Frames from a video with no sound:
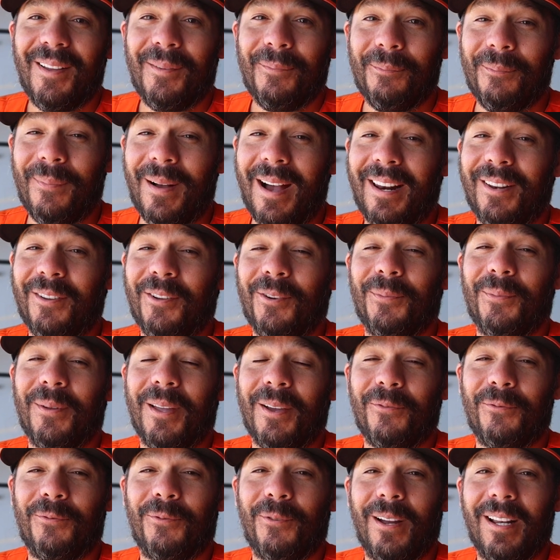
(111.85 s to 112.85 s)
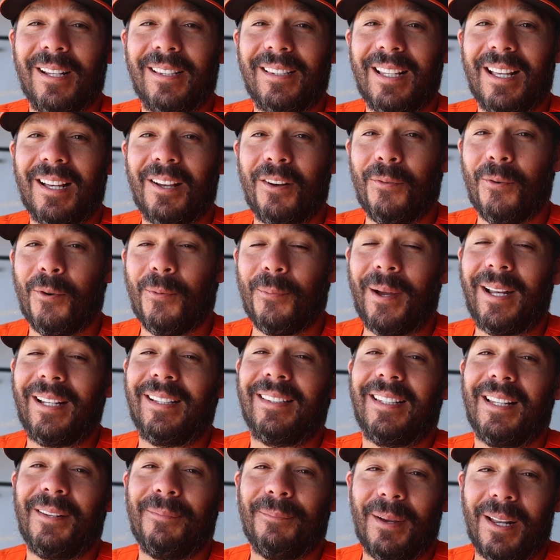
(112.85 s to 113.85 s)
varios bien fuertes como
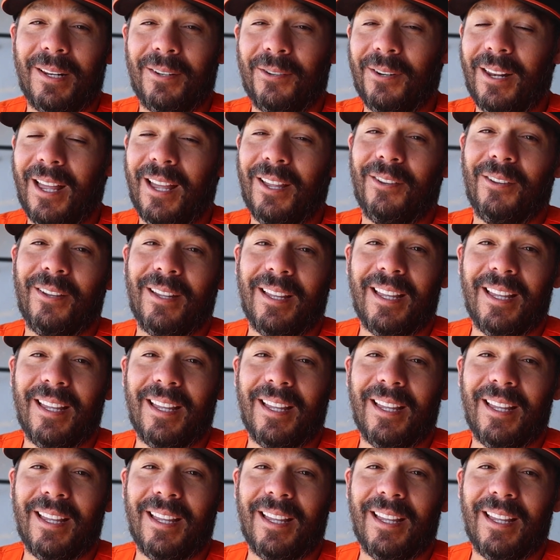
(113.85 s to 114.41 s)
Martín Maldonado